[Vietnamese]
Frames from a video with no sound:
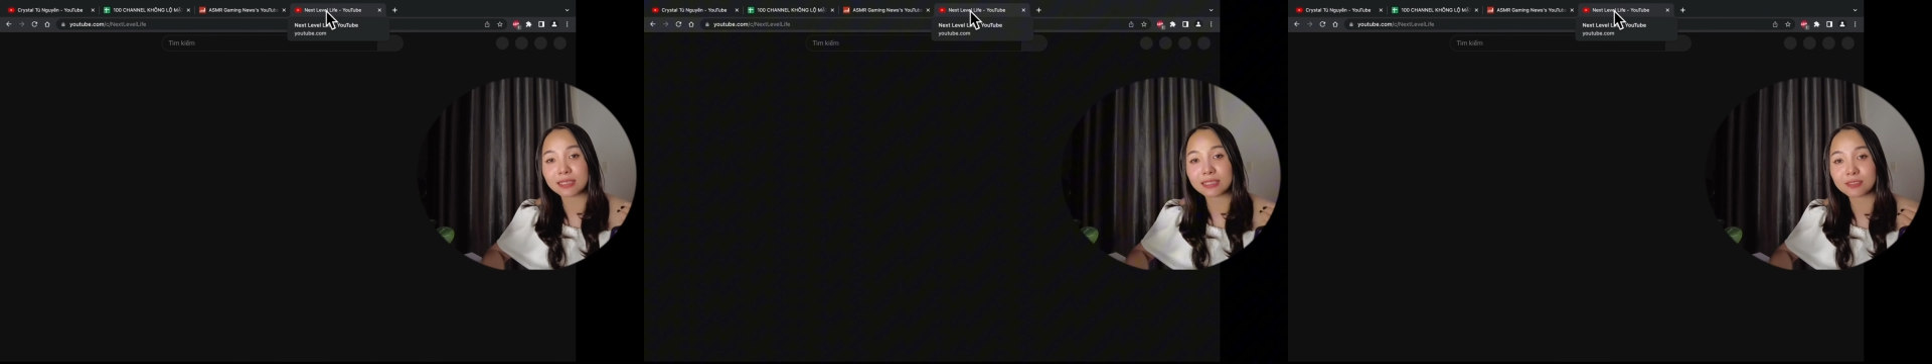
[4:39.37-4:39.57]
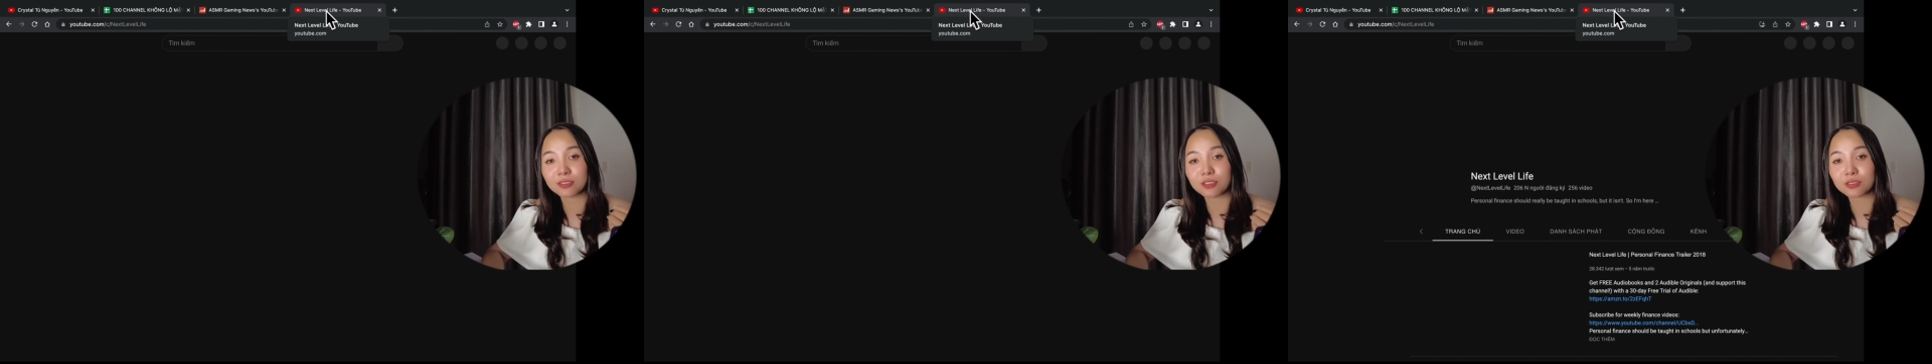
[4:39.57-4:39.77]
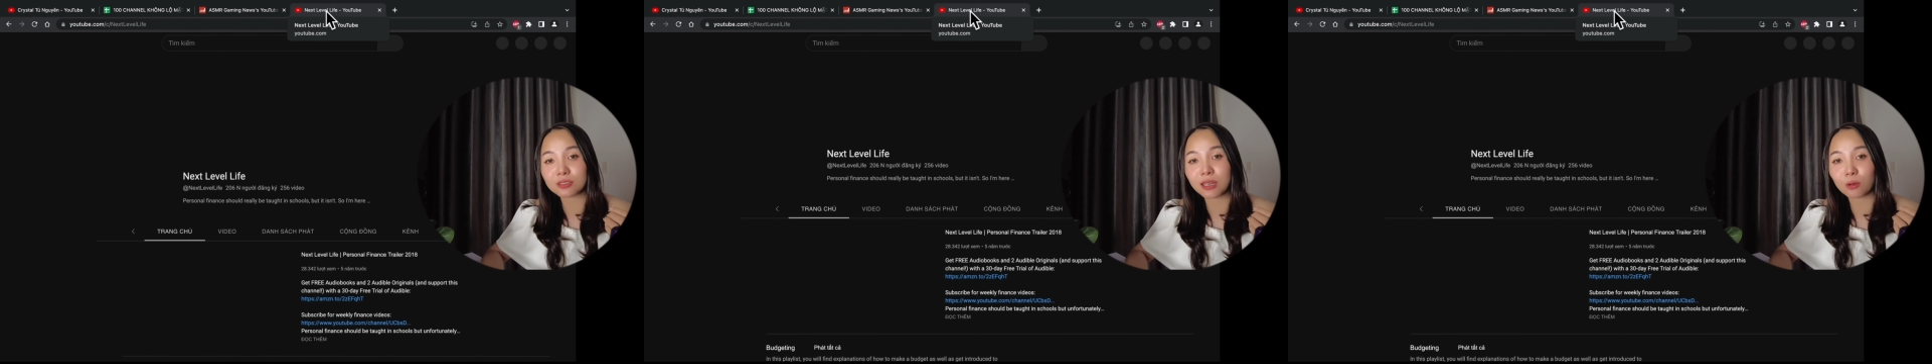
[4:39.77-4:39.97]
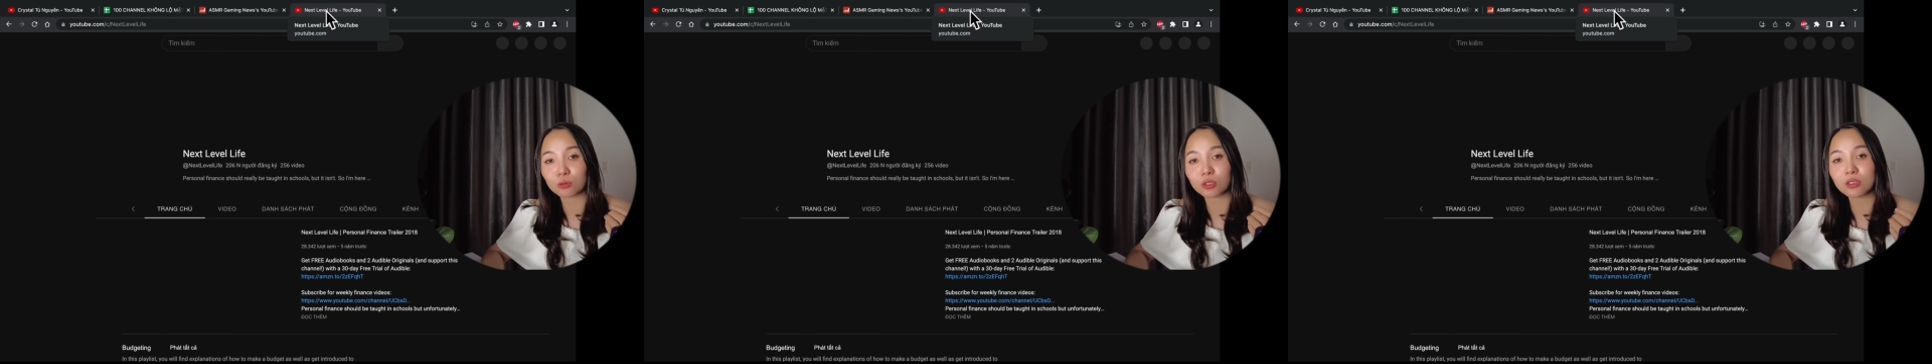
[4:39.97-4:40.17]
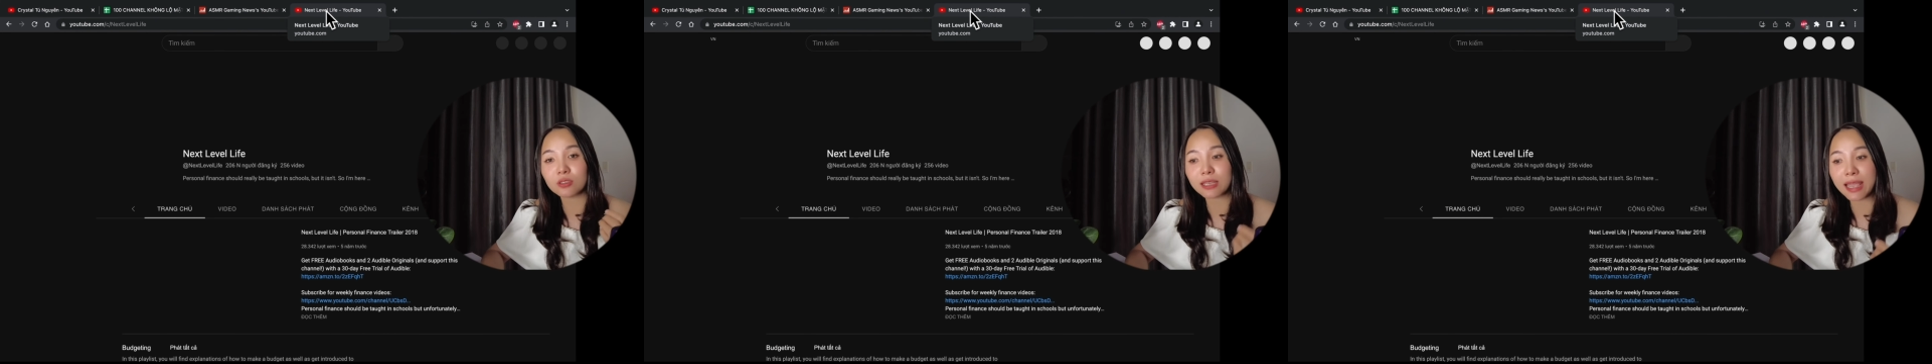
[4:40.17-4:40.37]
được đầu
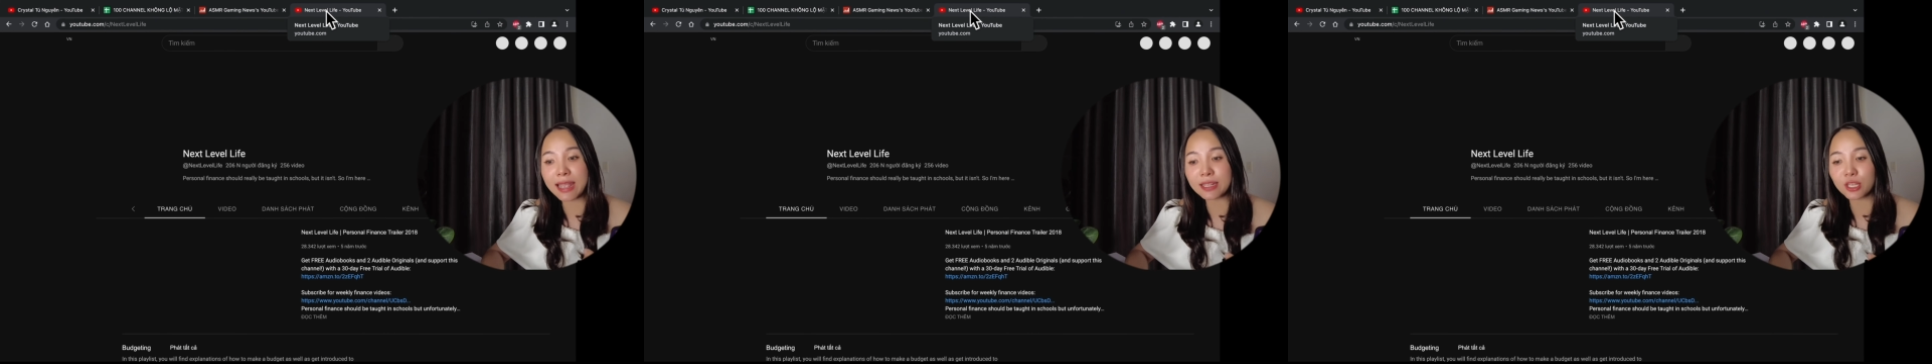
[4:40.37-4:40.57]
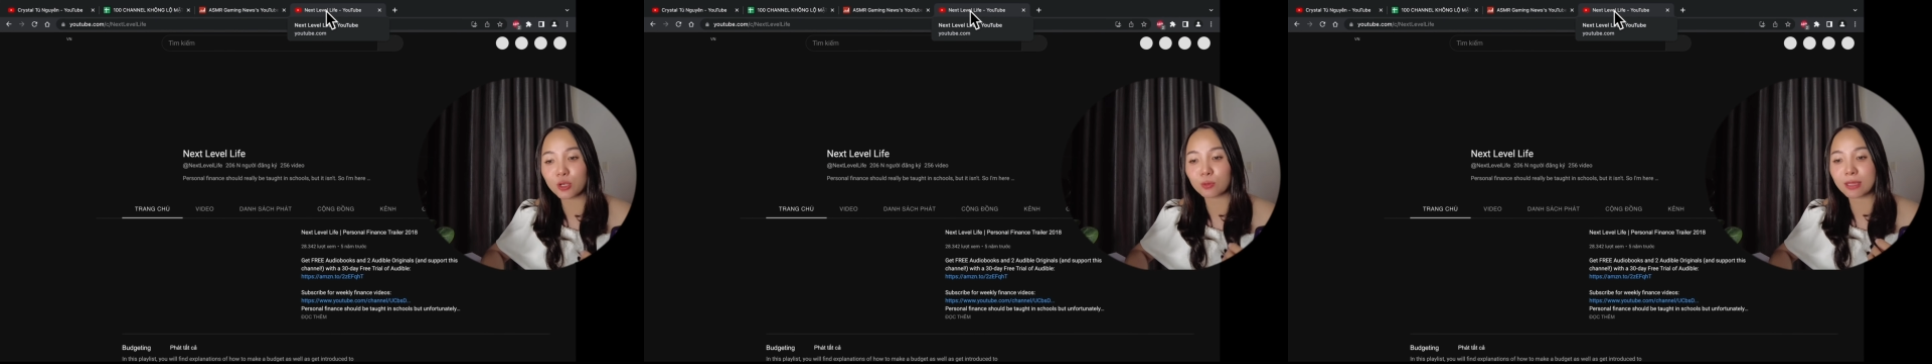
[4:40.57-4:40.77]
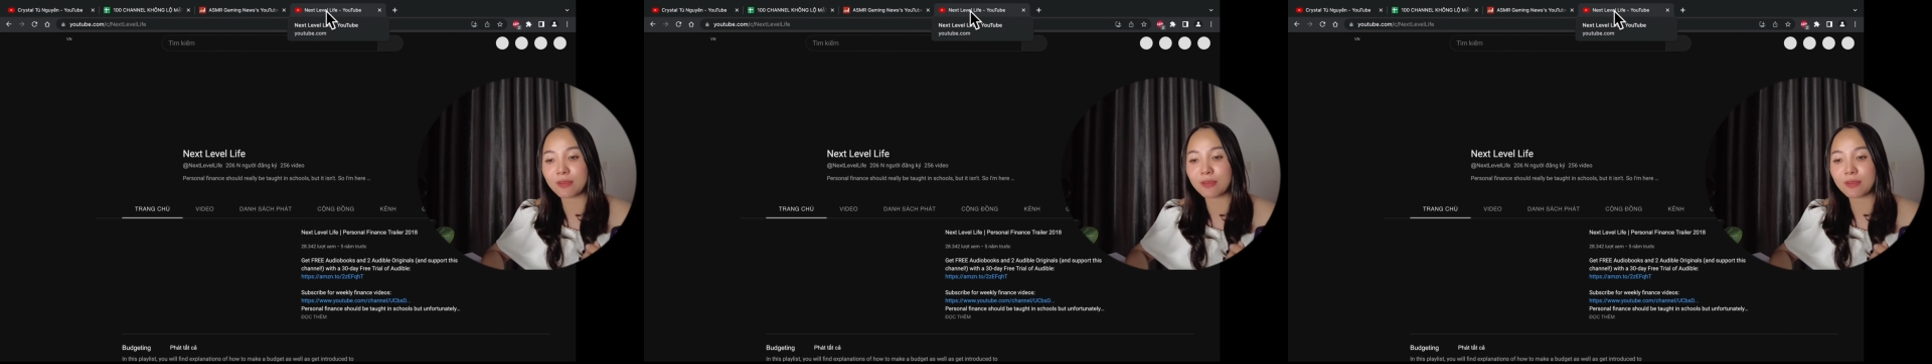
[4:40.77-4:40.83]
tư khá nhiều,